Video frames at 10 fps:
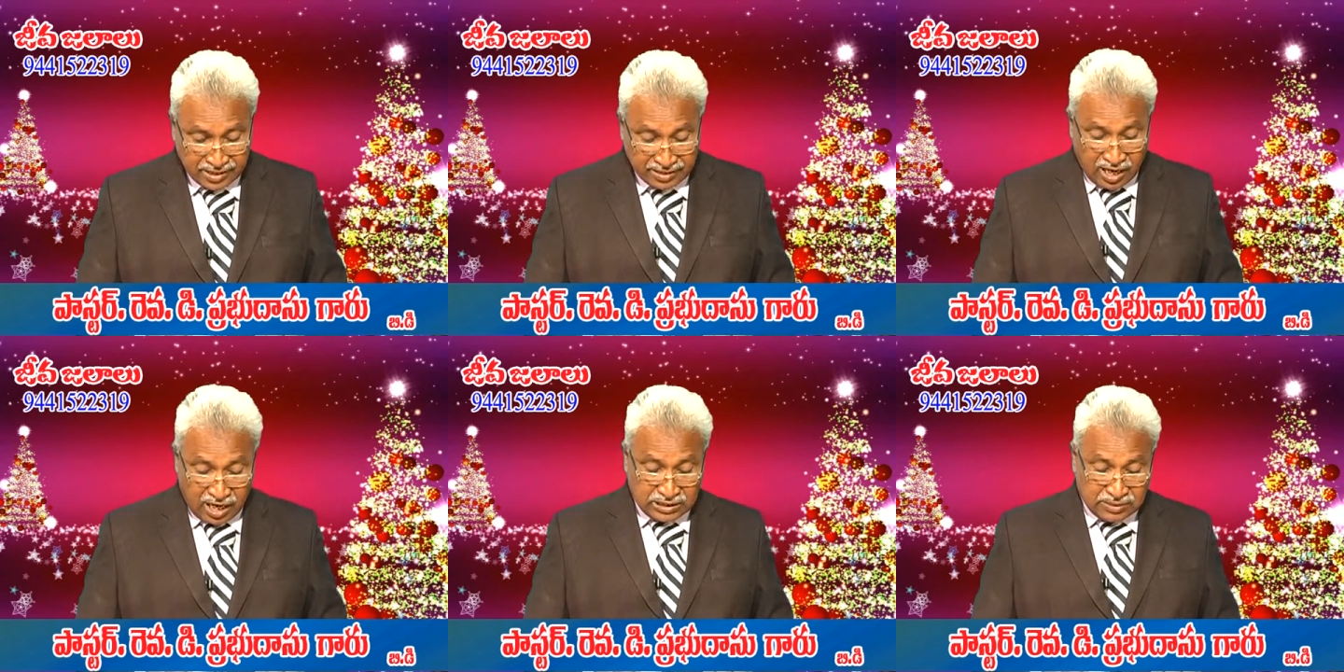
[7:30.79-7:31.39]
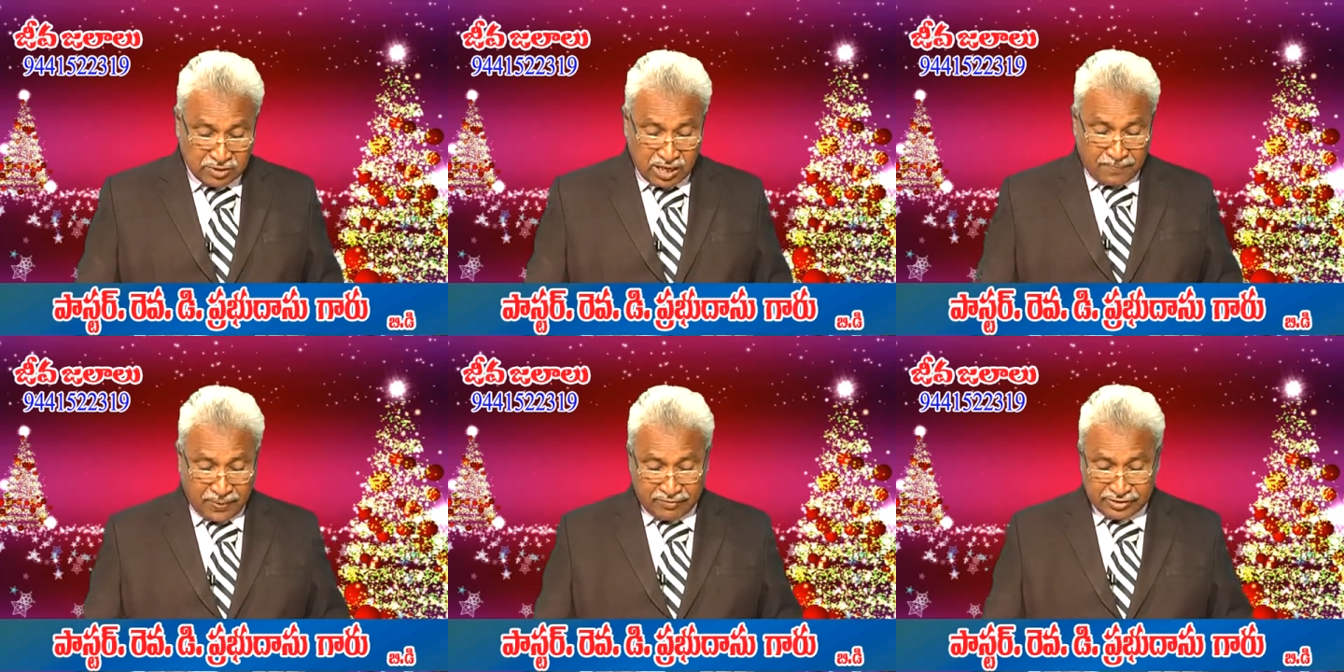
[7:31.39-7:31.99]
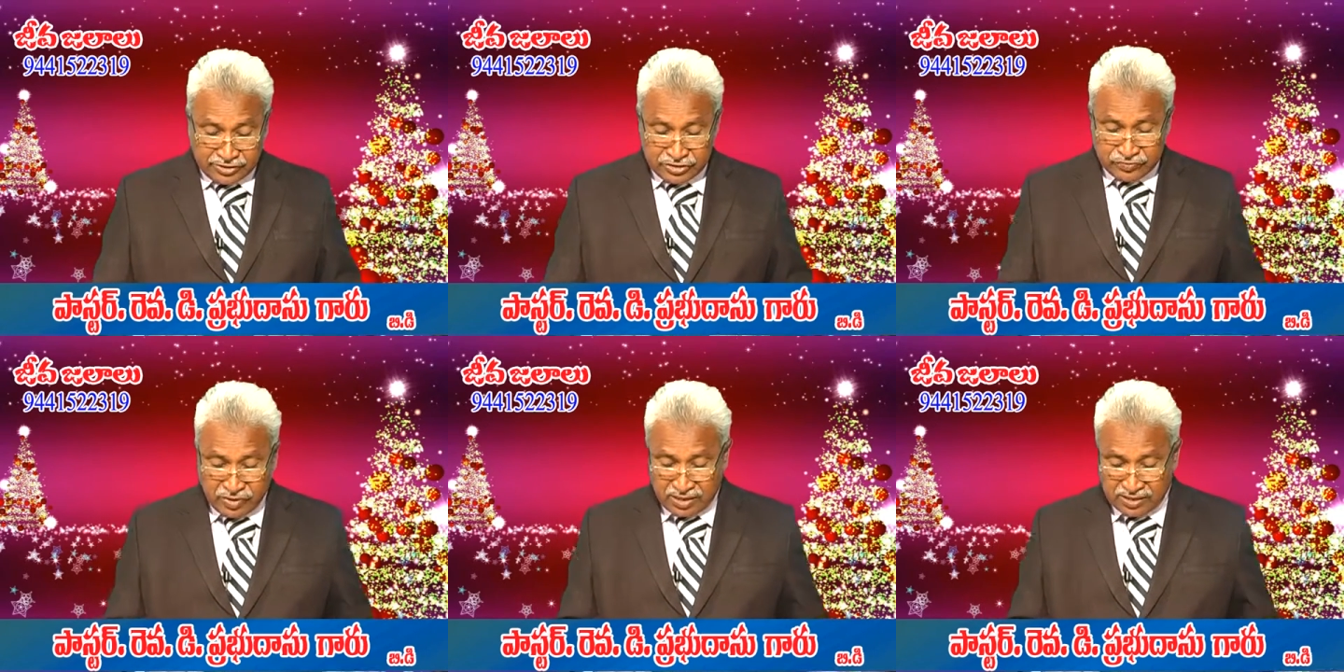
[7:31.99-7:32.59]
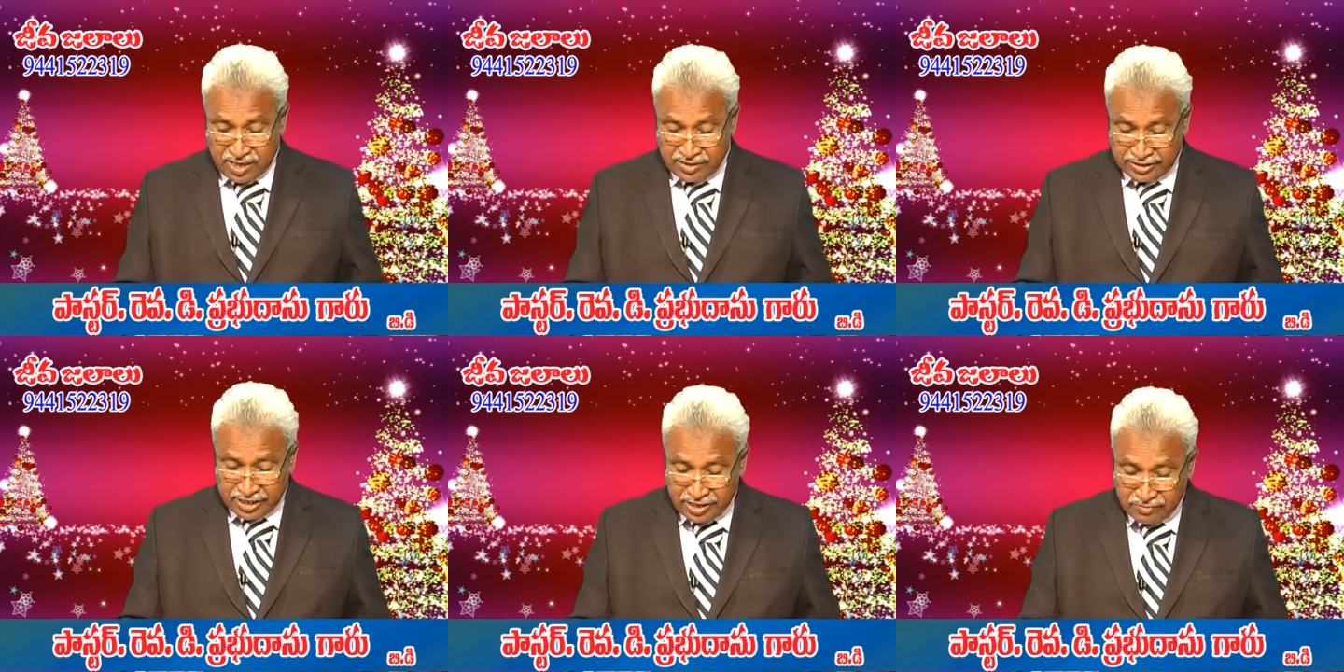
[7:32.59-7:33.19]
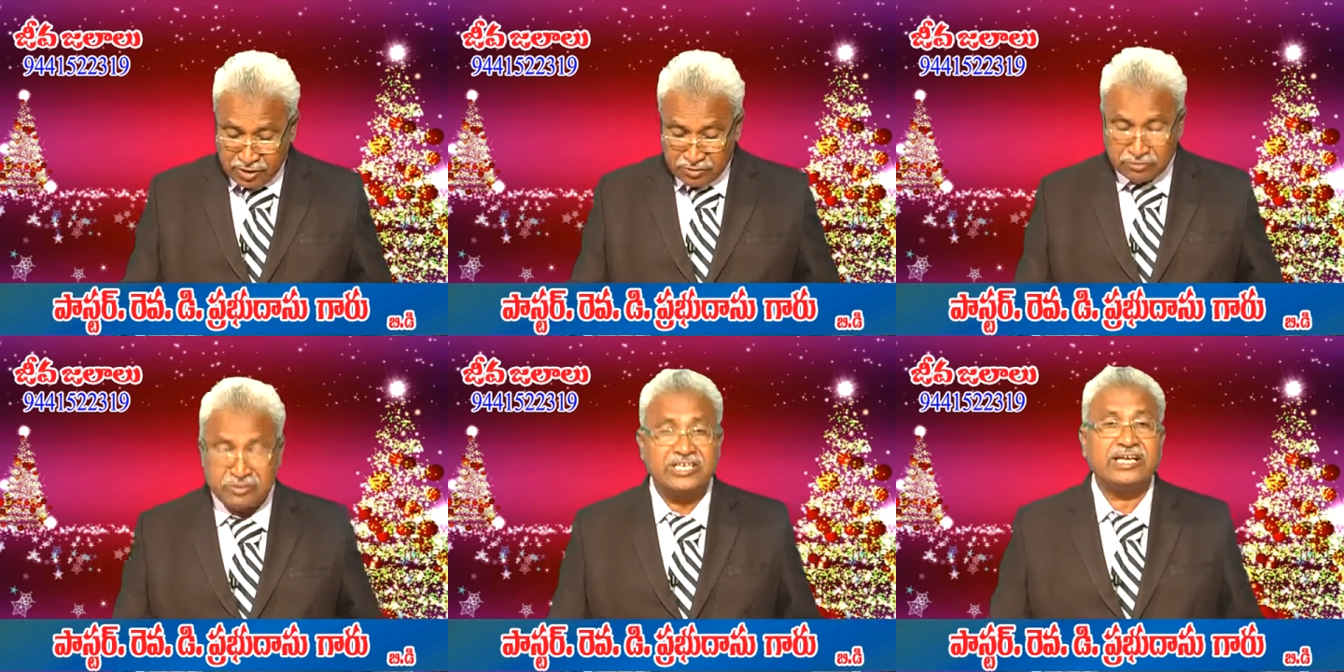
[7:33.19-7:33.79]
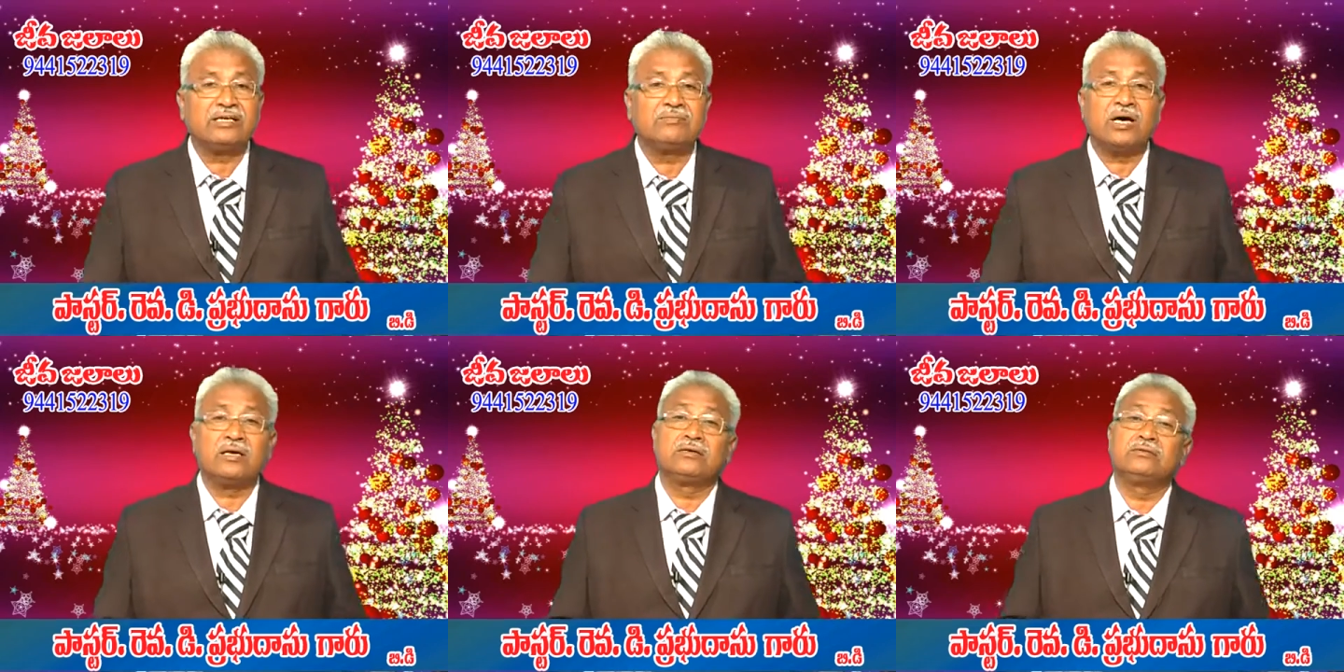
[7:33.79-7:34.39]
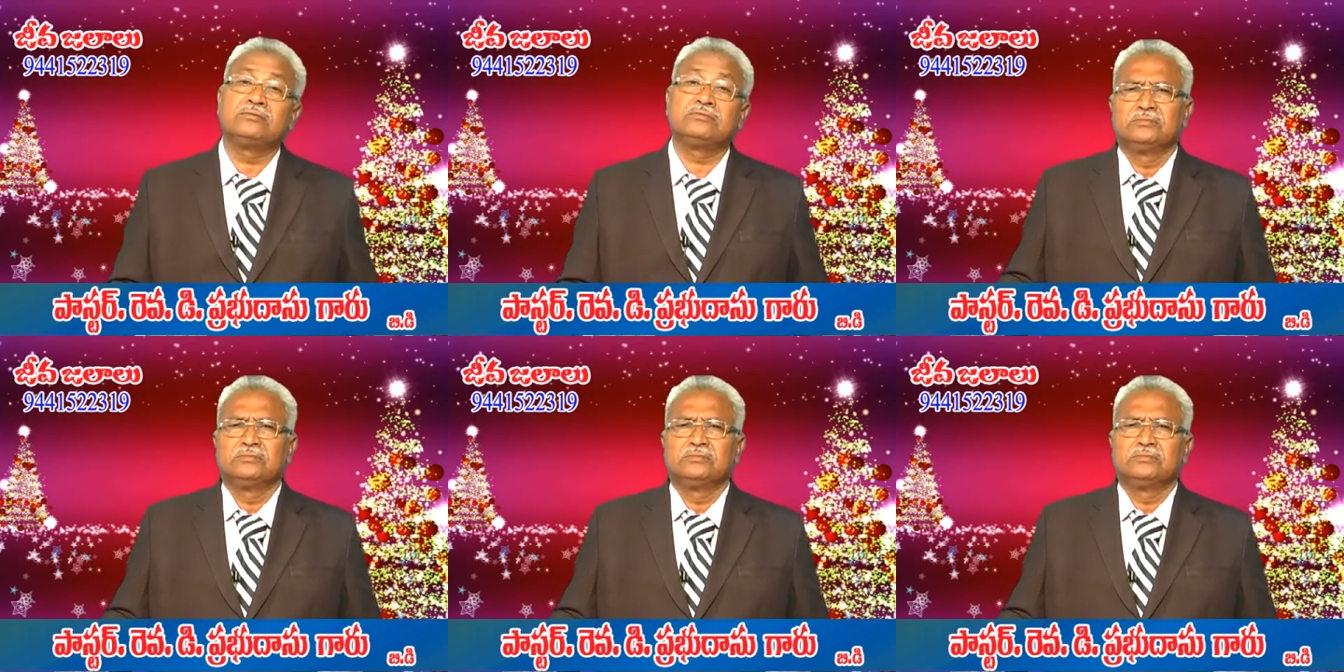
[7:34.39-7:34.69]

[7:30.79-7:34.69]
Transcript: యథార్థముగా ప్రవర్తించు వారికి ఆయన ఏ మేలును చేయక మానడు